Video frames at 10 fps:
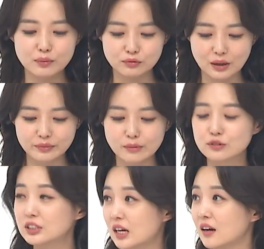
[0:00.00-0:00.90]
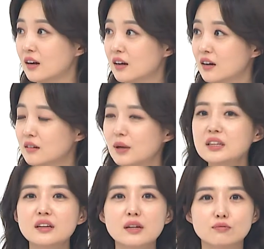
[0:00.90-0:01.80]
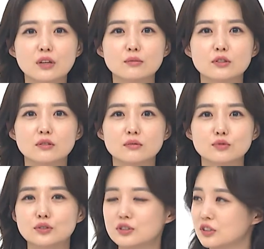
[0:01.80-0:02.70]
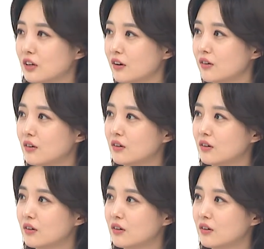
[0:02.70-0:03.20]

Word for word: 부담 때문이다. 판단의 부담은 무슨 뜻일까요?